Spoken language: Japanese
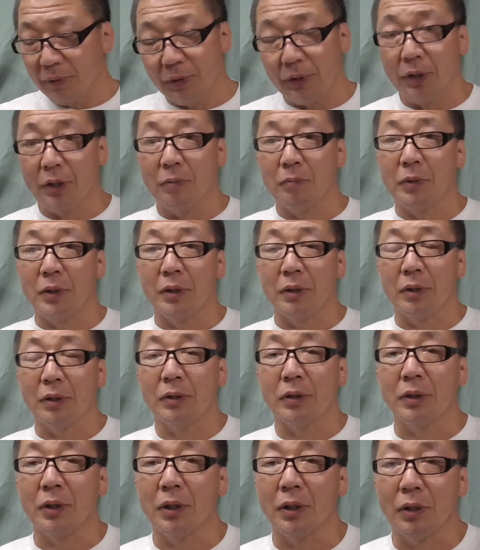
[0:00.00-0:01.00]
なんで胃カメラになっ
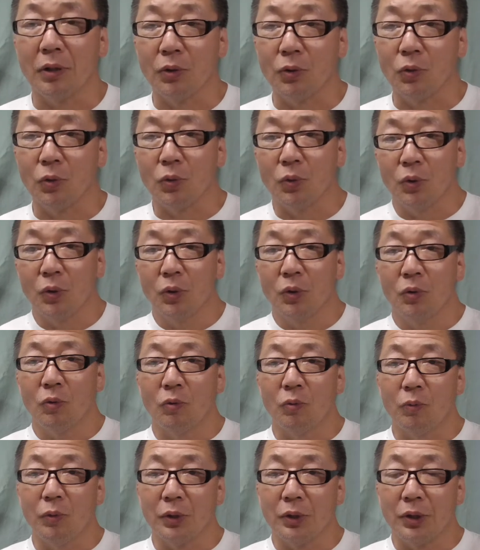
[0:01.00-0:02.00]
たんだろうよ
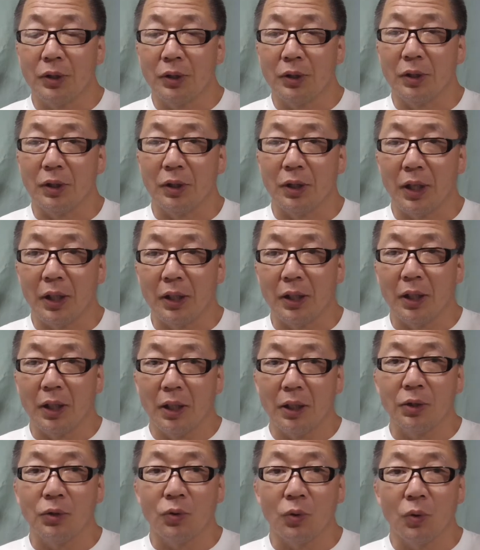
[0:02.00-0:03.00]
う覚えてるんだけど、はい
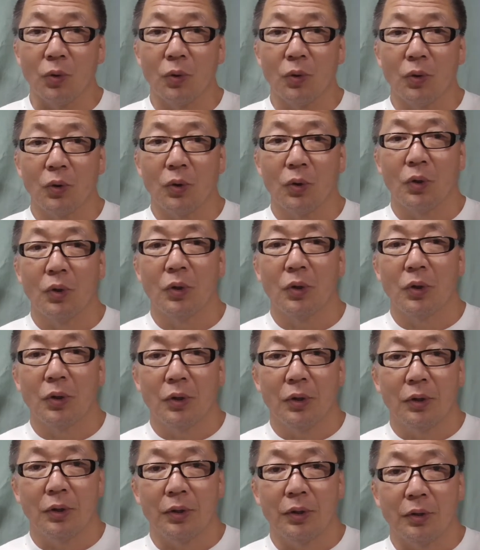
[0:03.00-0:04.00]
はいと、
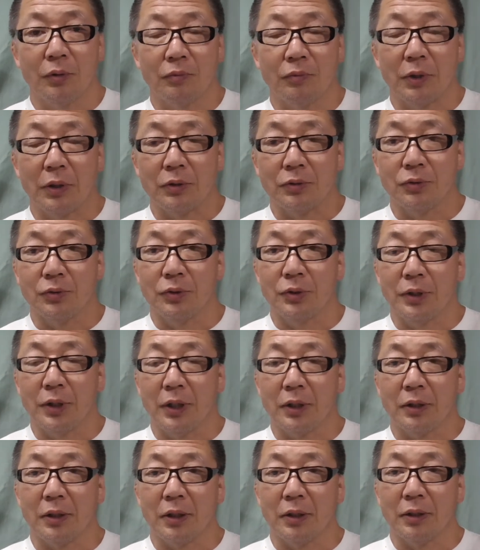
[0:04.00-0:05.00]
えうなずいて
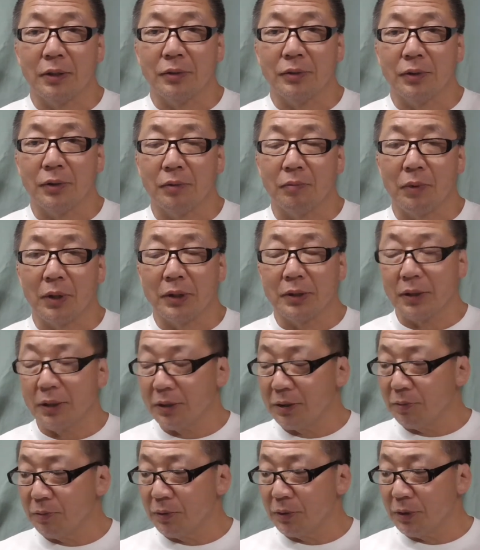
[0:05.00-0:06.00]
やったんですけど、まあ久
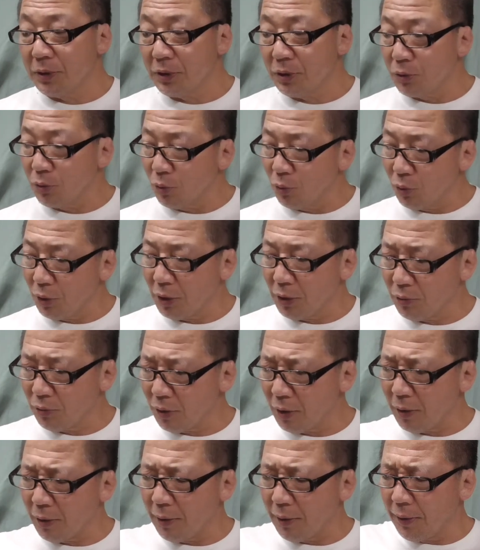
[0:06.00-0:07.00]
しぶり25年
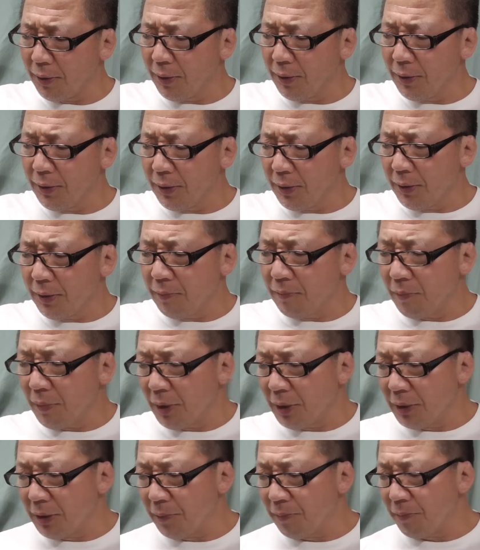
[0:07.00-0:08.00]
ぐらい
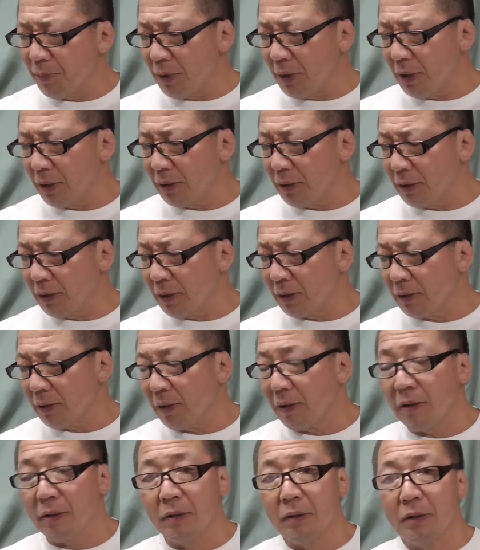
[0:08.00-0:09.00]
前にいっぺんやったんだった
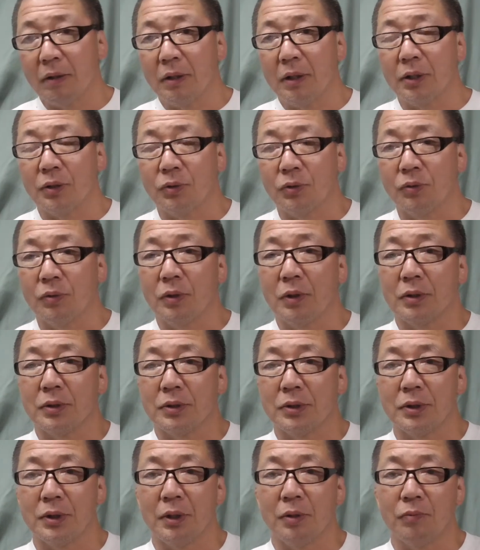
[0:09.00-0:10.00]
かなという感
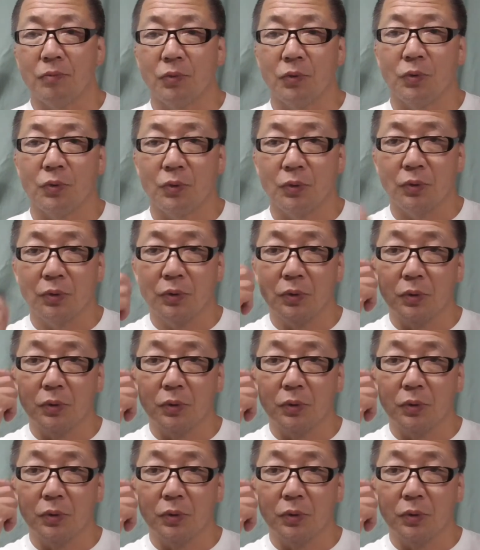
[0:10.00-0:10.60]
じでもう、